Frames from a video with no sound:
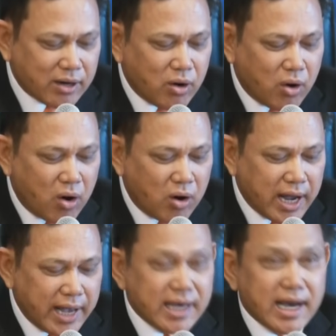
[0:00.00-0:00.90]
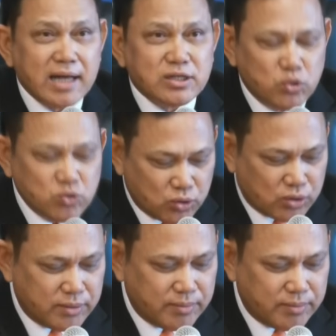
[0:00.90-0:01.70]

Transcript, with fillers: จของอายการสูงสุด